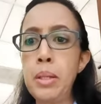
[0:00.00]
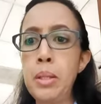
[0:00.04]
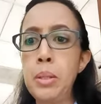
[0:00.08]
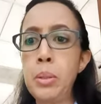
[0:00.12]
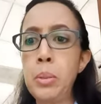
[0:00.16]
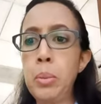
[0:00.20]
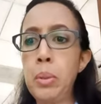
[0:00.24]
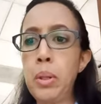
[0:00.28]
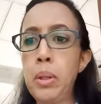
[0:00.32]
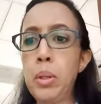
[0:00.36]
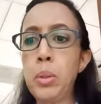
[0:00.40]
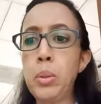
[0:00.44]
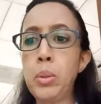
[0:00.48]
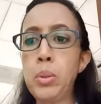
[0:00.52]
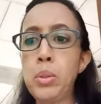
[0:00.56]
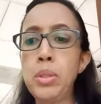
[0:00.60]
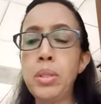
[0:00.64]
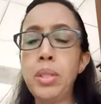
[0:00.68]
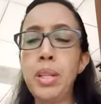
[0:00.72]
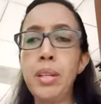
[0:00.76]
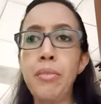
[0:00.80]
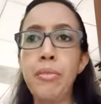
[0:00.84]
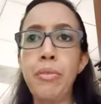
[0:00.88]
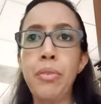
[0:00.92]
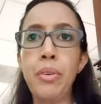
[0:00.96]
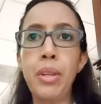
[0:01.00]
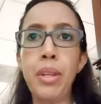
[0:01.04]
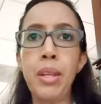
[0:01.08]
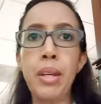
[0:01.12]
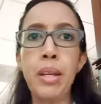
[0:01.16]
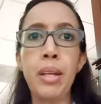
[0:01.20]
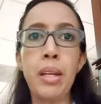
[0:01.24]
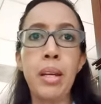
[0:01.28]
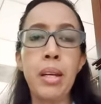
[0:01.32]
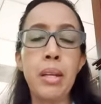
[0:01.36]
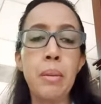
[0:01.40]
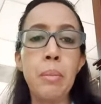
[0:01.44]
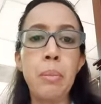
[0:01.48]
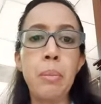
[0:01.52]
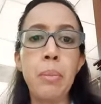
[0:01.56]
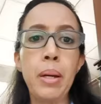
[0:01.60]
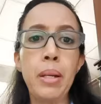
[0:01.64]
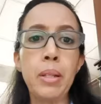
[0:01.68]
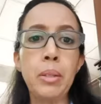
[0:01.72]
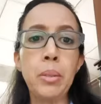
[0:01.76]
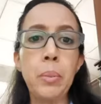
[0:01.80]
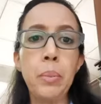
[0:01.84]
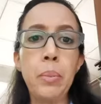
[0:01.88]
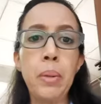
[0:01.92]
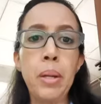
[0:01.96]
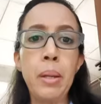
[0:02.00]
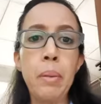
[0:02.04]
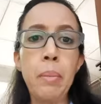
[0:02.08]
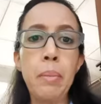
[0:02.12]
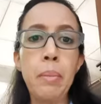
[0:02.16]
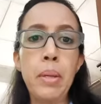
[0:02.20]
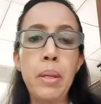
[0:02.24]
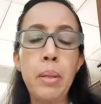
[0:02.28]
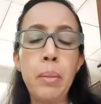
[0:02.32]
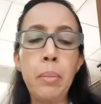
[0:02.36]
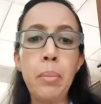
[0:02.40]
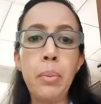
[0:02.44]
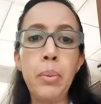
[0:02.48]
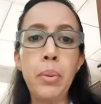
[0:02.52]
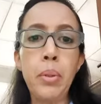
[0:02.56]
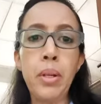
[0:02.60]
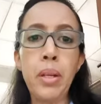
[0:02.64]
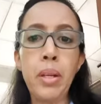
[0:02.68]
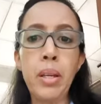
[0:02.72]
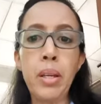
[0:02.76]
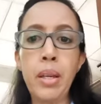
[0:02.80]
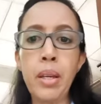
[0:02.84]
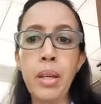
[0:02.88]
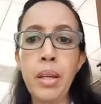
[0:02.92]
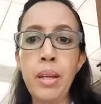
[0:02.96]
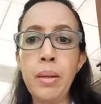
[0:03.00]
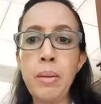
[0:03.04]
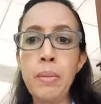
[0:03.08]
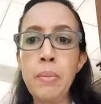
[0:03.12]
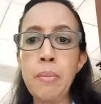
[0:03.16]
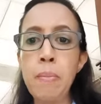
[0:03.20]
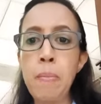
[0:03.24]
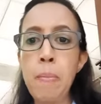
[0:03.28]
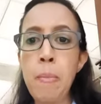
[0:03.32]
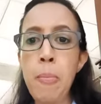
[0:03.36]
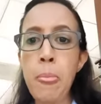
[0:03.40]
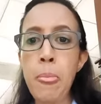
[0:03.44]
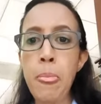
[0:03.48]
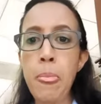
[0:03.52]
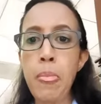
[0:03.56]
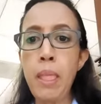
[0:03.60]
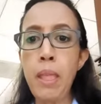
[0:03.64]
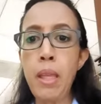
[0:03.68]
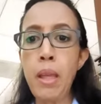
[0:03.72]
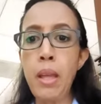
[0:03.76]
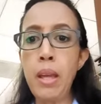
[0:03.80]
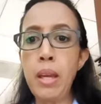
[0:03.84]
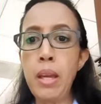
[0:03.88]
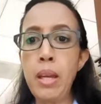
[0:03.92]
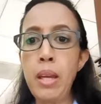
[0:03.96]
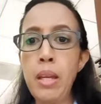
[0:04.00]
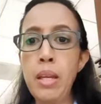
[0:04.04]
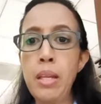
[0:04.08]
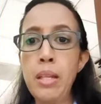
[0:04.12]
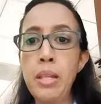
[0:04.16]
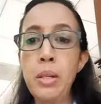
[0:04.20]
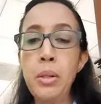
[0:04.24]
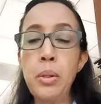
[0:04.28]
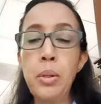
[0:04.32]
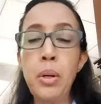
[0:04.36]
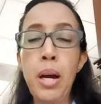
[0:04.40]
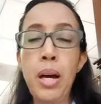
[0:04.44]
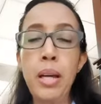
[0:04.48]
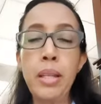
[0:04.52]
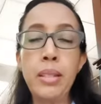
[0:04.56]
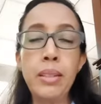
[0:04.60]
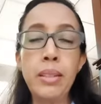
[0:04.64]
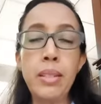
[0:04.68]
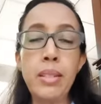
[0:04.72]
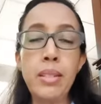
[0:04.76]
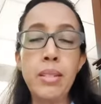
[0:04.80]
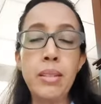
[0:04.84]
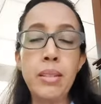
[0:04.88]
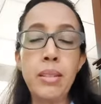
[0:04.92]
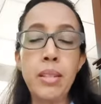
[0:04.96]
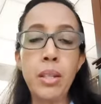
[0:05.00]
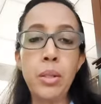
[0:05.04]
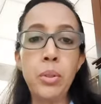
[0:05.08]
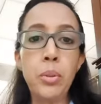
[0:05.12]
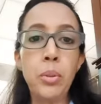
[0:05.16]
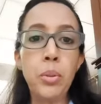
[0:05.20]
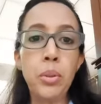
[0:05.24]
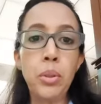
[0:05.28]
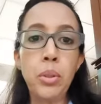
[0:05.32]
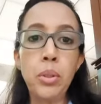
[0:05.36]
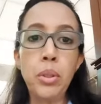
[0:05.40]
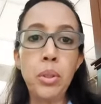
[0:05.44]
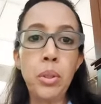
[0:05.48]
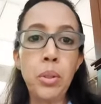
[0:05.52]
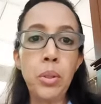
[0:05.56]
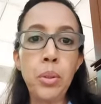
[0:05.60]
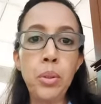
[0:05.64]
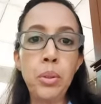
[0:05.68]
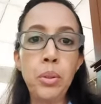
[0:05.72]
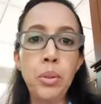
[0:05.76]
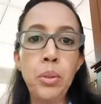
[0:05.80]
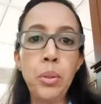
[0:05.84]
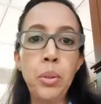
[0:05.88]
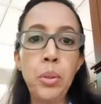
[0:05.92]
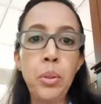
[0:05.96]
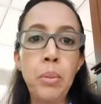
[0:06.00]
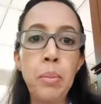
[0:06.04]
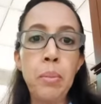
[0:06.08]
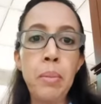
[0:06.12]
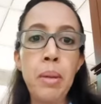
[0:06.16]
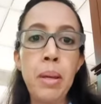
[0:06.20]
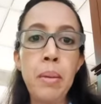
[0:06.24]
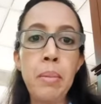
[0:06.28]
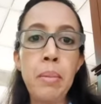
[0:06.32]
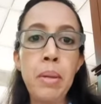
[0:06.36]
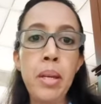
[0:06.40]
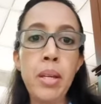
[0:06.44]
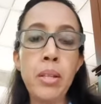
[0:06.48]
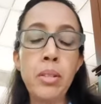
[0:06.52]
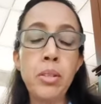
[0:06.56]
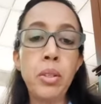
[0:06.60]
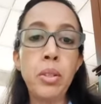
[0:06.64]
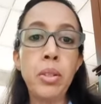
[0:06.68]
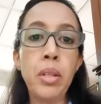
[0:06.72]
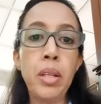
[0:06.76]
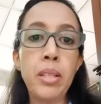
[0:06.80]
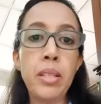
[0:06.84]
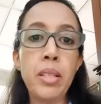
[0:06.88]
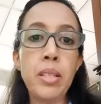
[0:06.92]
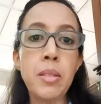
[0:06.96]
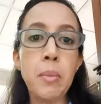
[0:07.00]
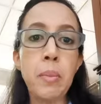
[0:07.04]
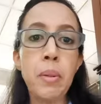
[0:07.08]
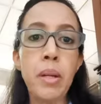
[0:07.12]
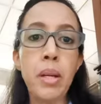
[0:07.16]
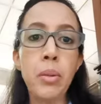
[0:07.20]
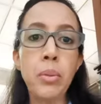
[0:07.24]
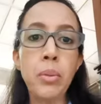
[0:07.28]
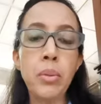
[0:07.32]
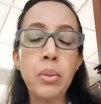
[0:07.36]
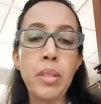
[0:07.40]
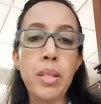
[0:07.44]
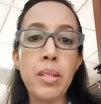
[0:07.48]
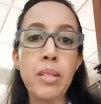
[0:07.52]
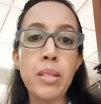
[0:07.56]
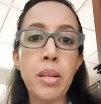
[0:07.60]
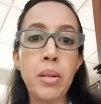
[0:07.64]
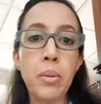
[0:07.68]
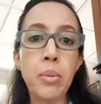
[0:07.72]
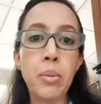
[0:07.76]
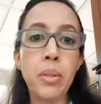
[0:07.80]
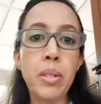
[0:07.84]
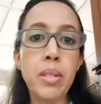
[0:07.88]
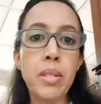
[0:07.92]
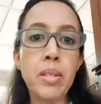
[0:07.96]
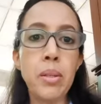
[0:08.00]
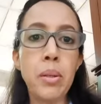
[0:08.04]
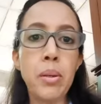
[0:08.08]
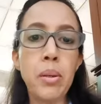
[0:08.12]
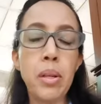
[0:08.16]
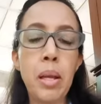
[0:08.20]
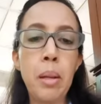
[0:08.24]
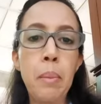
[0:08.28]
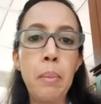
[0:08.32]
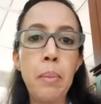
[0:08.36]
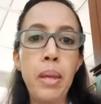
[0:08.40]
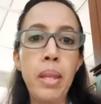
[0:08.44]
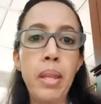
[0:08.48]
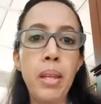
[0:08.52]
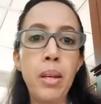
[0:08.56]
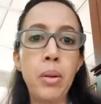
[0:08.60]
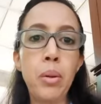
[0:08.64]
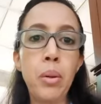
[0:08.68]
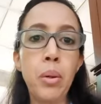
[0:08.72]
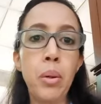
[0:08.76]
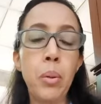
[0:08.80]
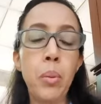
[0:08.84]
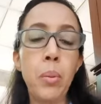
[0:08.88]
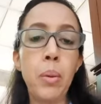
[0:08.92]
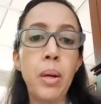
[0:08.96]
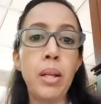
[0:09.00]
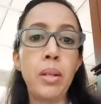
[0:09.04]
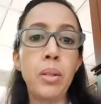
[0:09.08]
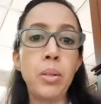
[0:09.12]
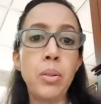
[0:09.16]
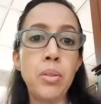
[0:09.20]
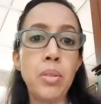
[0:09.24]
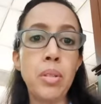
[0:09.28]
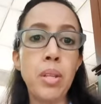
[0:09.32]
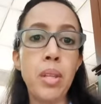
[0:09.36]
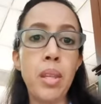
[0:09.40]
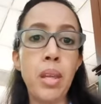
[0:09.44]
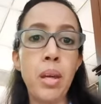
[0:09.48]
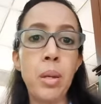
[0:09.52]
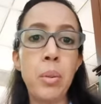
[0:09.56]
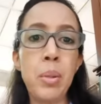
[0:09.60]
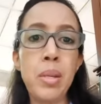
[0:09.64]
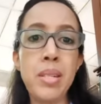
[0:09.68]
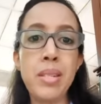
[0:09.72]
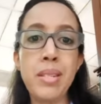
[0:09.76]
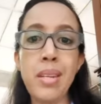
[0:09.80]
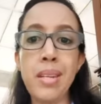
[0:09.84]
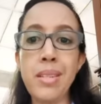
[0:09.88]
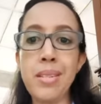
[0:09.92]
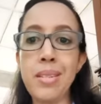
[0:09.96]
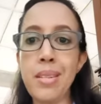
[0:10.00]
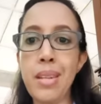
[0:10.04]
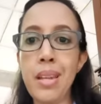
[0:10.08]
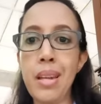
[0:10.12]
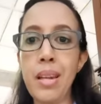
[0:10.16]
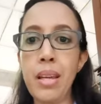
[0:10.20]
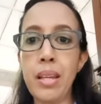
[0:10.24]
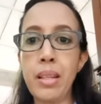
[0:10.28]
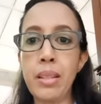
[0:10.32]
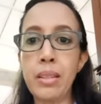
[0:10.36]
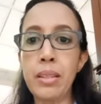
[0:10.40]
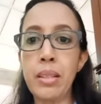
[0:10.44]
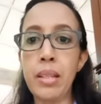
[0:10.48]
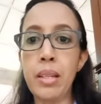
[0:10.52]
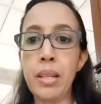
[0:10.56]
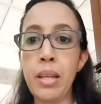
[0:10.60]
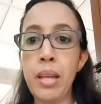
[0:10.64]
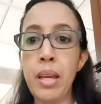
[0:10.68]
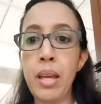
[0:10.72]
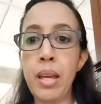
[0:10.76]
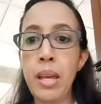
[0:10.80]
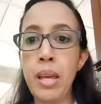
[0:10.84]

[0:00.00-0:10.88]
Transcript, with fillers: tuve con usted fue de gran impacto para mí porque eh, antes ningún otro doctor me había hecho tantas preguntas en un historial médico, lo cual considero es este excelente,